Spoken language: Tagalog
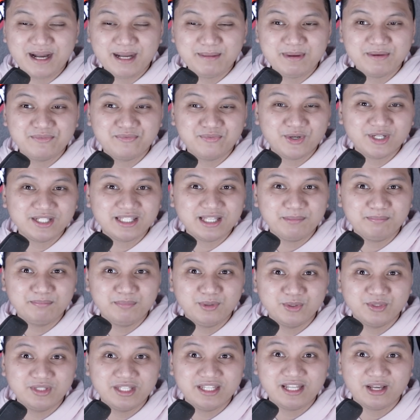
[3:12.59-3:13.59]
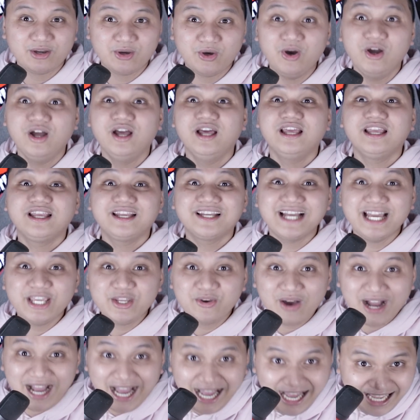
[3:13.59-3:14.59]
Baka mag-fourth upload din ako
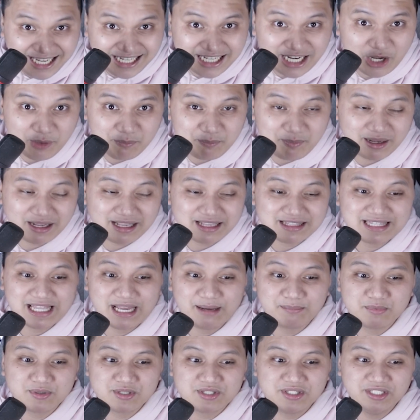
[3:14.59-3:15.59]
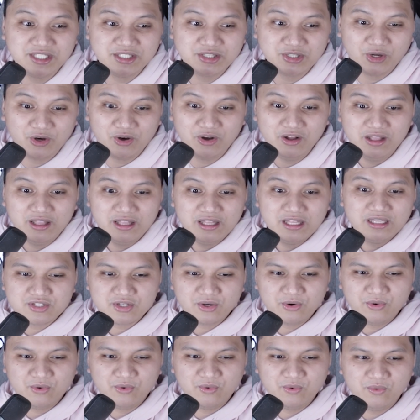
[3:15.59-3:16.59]
ngayong araw pagkatapos nito.
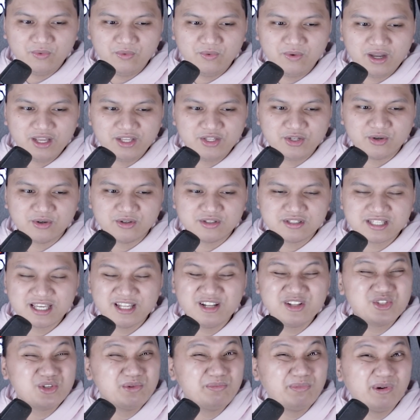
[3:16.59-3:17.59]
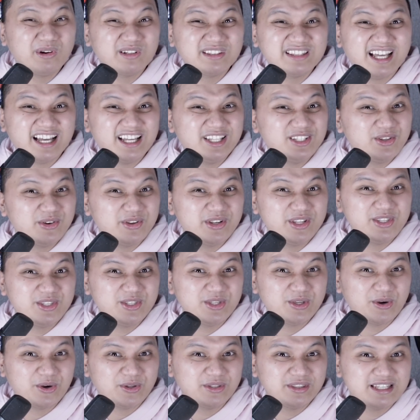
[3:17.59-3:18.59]
So, sana suportahan nyo rin
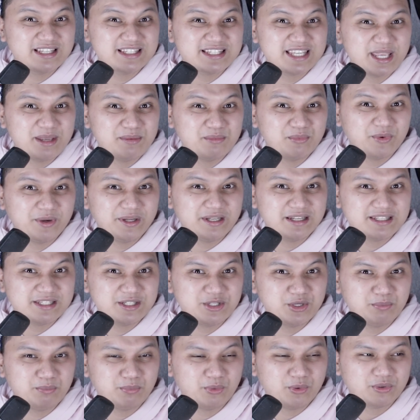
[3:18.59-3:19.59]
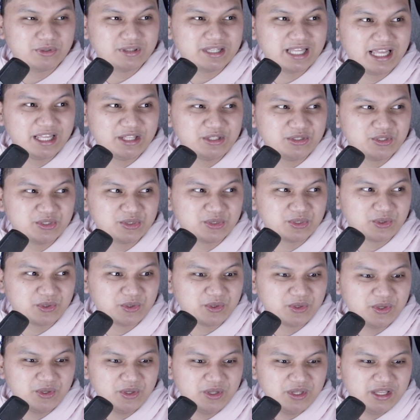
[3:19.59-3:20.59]
yun the same way na sinuportahan nyo to.
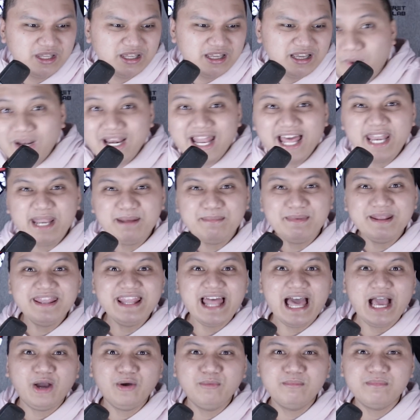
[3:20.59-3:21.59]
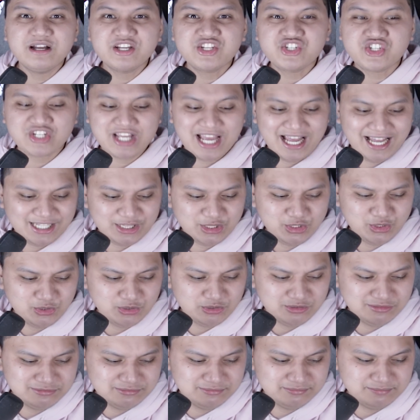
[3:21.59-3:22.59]
Wala naman na akong
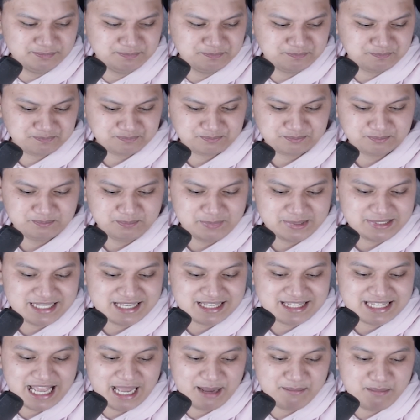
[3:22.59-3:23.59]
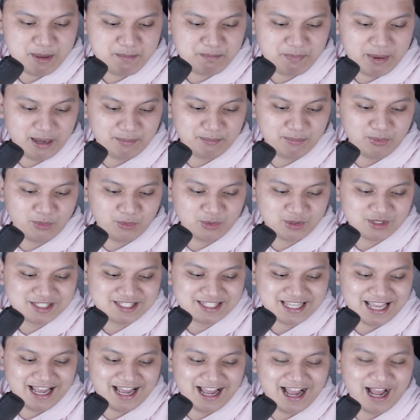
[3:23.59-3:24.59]
masyadong masasabi pa bukod
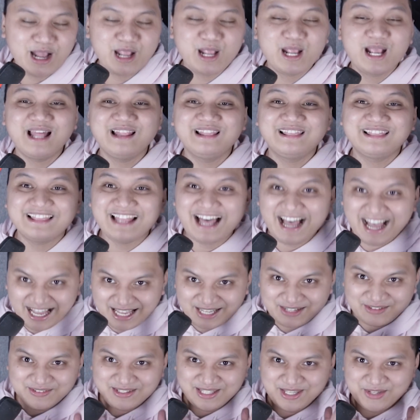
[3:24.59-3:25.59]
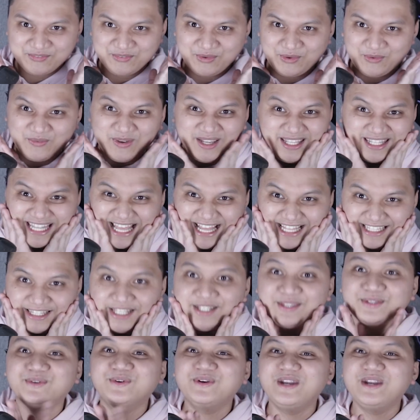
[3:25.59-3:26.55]
sa ang ganda ng giveaway natin